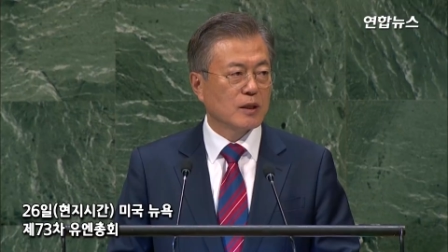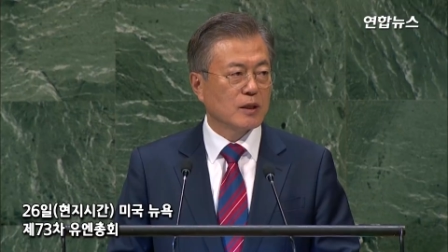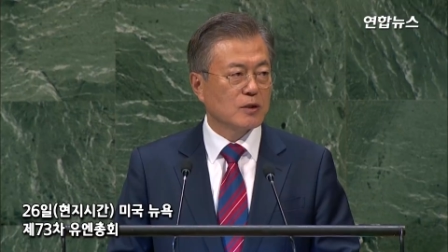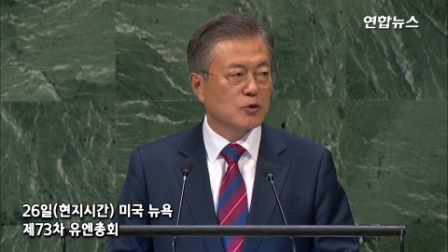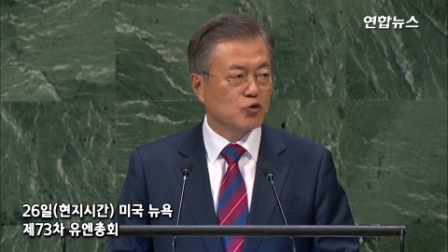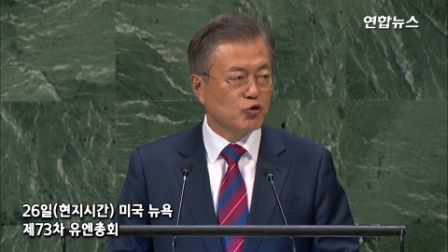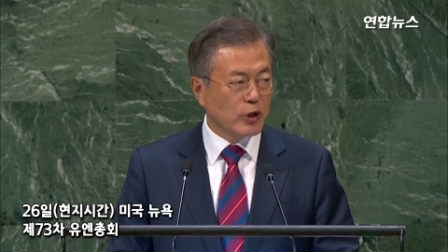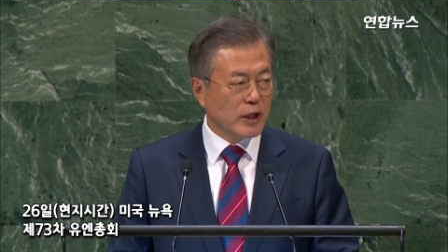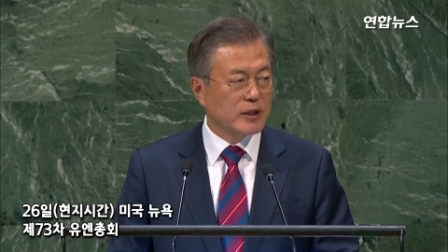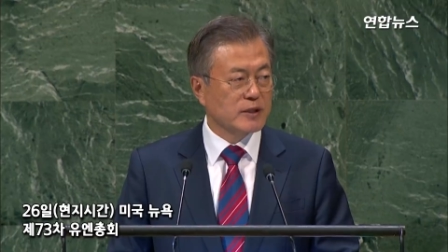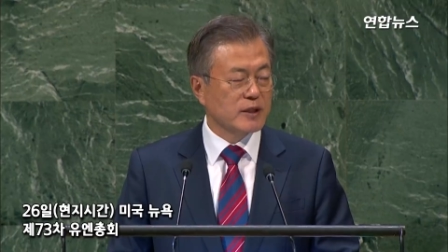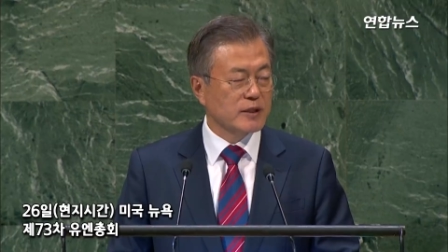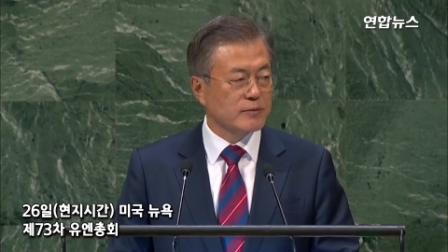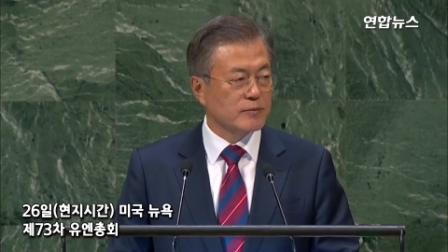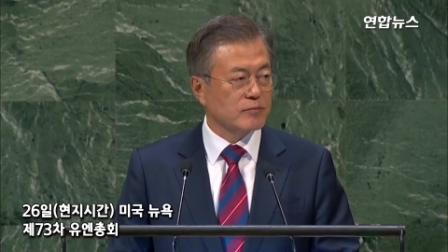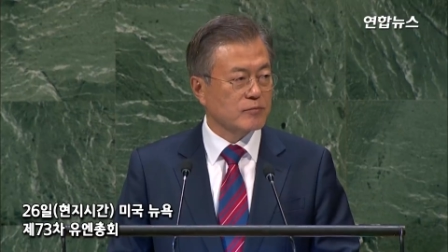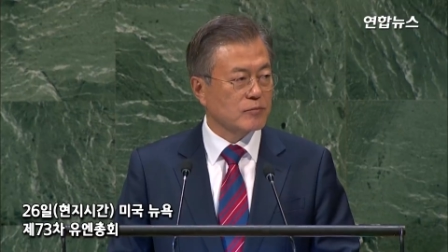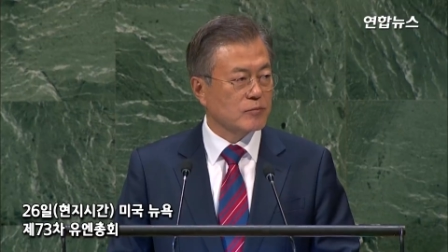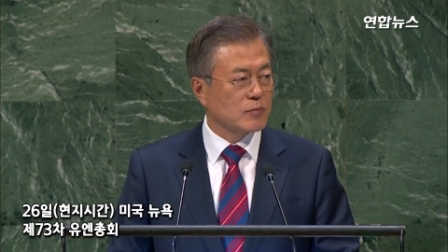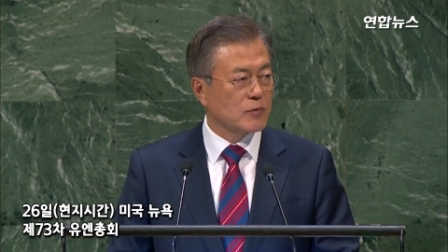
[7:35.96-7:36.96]

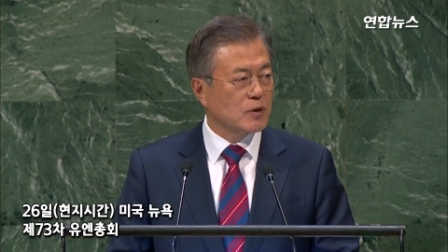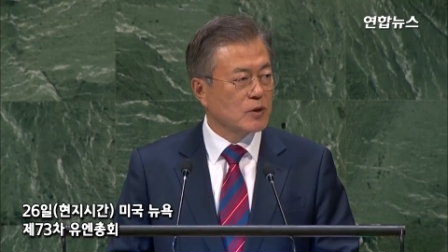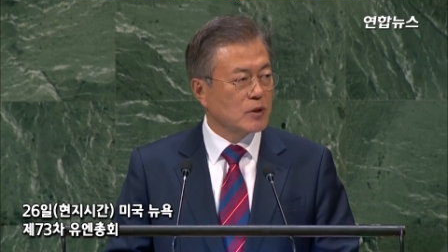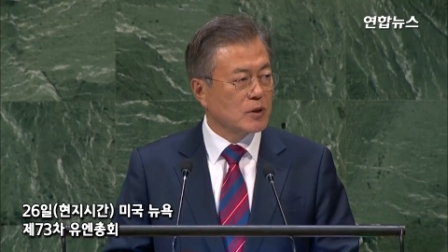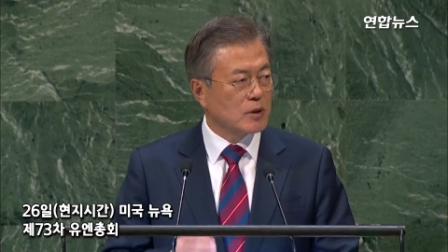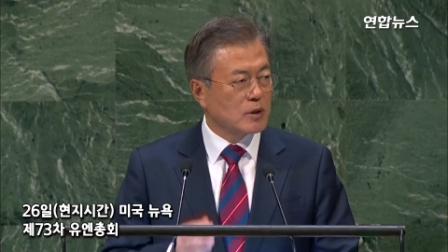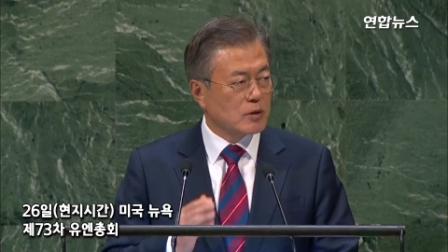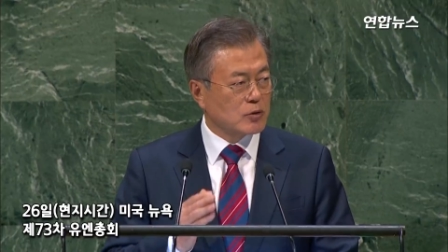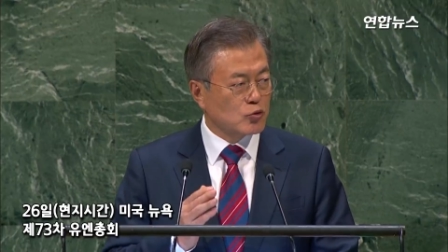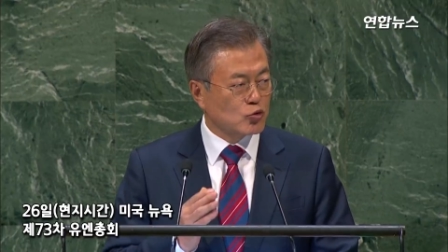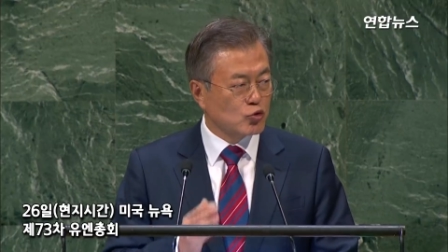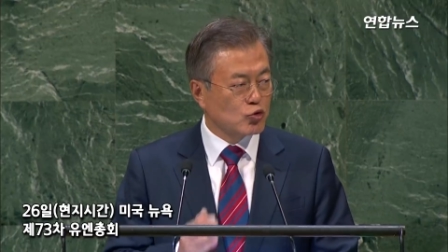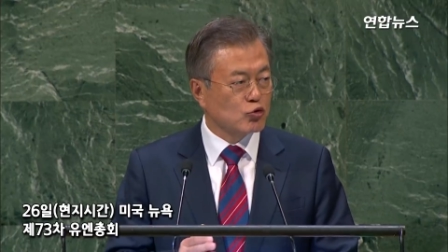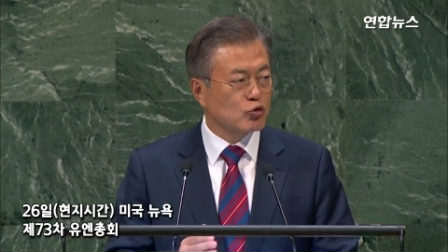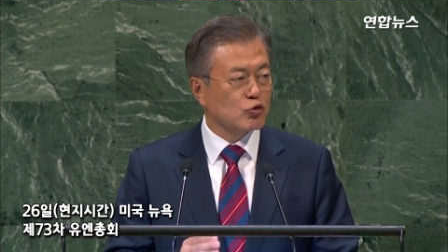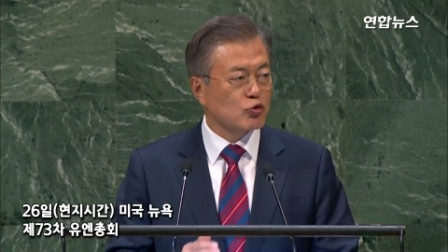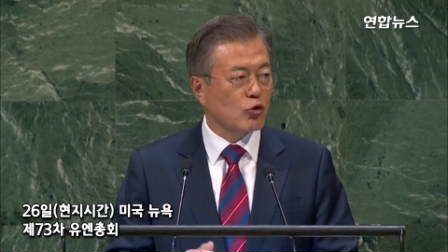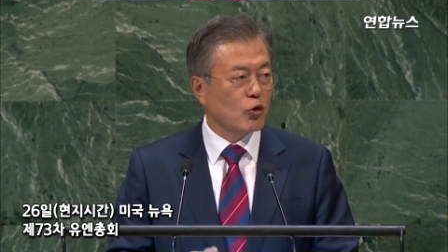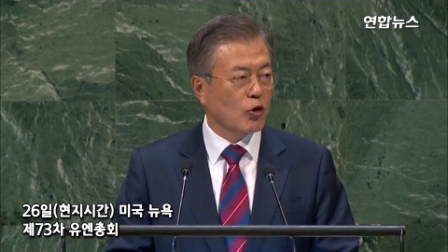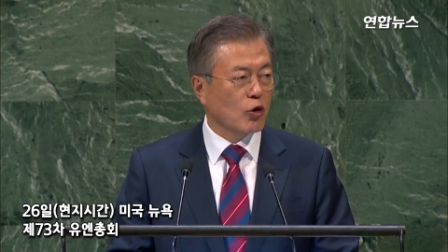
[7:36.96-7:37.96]
유엔은
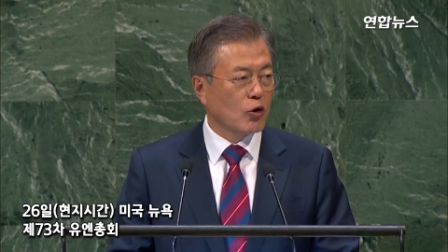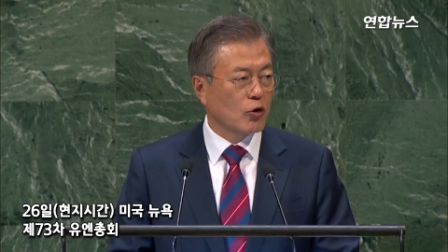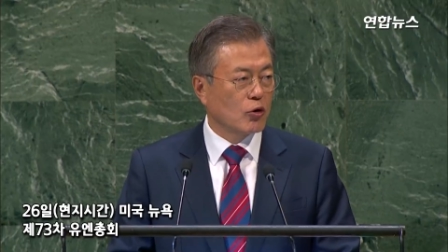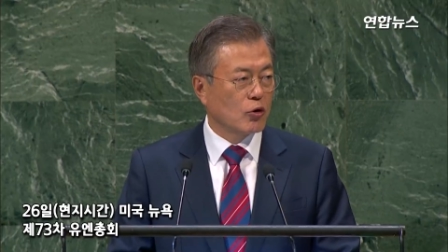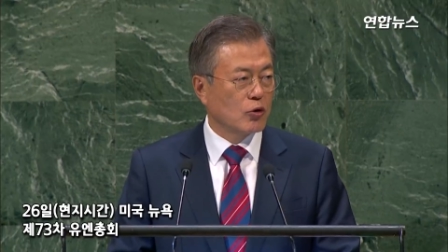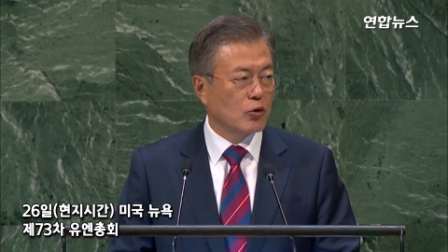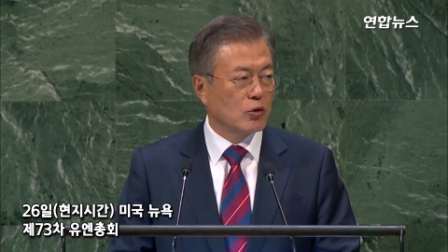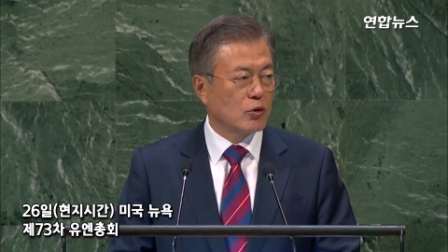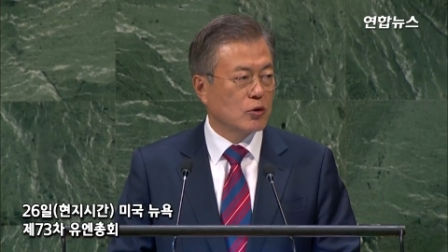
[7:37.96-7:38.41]
누구도